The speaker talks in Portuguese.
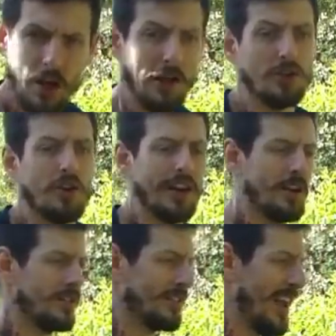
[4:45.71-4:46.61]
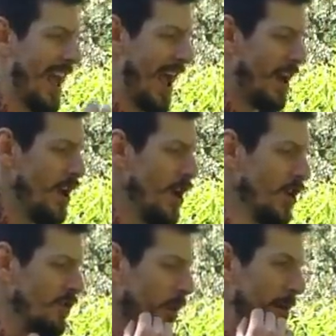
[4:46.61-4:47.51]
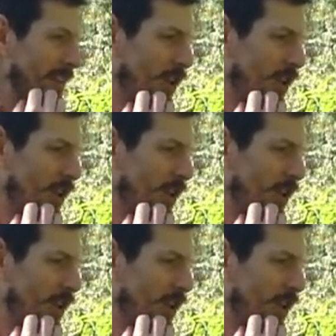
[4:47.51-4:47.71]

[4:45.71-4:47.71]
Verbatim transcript: O que, que eu estou querendo dizer é, no momento que